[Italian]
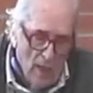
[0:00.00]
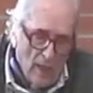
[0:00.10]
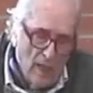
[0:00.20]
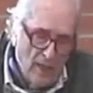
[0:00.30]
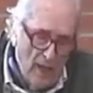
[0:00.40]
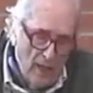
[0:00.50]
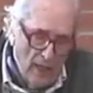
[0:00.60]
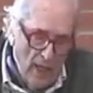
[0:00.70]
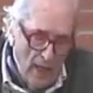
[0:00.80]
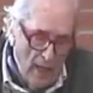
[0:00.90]
che,
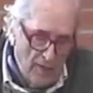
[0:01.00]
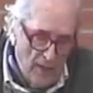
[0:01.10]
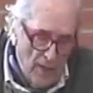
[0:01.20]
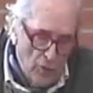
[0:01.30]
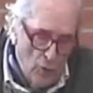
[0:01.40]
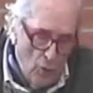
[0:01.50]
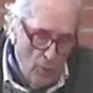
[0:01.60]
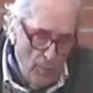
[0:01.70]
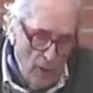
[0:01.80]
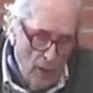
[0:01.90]
che Sergio
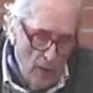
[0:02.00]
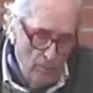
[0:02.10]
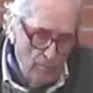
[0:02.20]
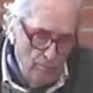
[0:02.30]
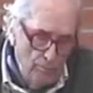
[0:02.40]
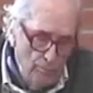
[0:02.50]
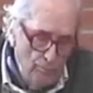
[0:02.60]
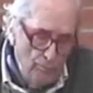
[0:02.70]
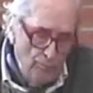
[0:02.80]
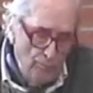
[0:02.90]
mi, mh,
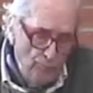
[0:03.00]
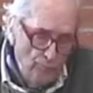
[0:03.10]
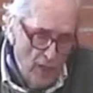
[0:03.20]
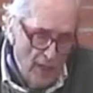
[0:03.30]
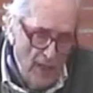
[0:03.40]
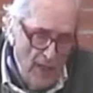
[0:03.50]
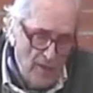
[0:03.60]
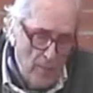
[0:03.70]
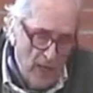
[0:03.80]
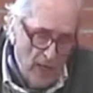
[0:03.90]
mm, mi,
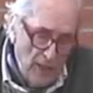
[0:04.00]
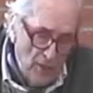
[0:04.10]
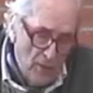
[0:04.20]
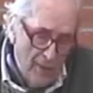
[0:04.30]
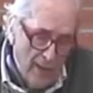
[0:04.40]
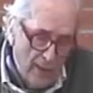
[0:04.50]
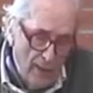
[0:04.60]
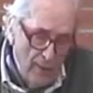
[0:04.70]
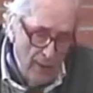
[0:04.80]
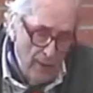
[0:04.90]
chiese, perché dice, guarda,
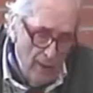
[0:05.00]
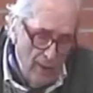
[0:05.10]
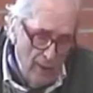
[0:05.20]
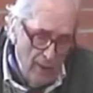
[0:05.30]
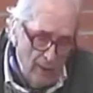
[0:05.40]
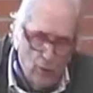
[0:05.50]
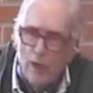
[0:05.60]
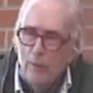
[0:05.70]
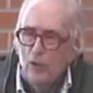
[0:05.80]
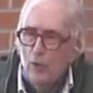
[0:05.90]
eh,
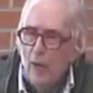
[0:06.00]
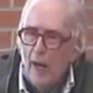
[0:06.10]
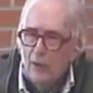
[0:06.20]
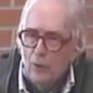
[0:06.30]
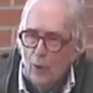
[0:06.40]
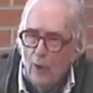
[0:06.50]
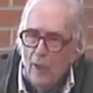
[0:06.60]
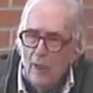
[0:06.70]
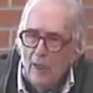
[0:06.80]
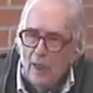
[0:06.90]
lettore abituato,
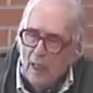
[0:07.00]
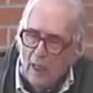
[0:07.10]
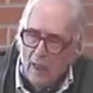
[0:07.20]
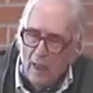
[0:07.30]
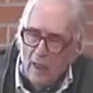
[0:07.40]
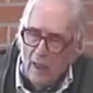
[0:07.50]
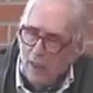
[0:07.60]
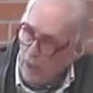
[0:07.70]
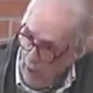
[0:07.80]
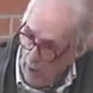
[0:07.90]
eh,
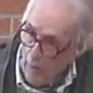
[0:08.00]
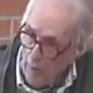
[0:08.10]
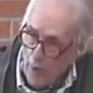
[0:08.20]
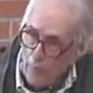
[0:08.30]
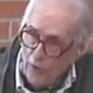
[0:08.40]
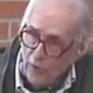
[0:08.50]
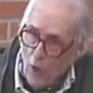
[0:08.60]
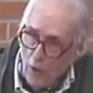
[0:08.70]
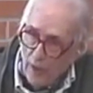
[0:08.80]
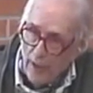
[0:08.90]
le, le, le, proprie
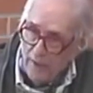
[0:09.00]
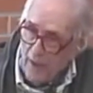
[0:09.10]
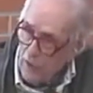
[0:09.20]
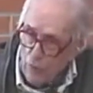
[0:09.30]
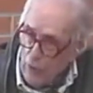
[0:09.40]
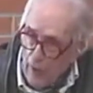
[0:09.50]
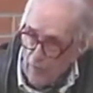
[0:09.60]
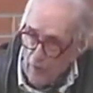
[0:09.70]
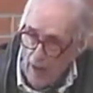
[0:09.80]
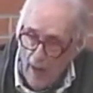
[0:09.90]
storie Sergio non le
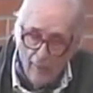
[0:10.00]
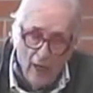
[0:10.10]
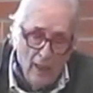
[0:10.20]
firmava.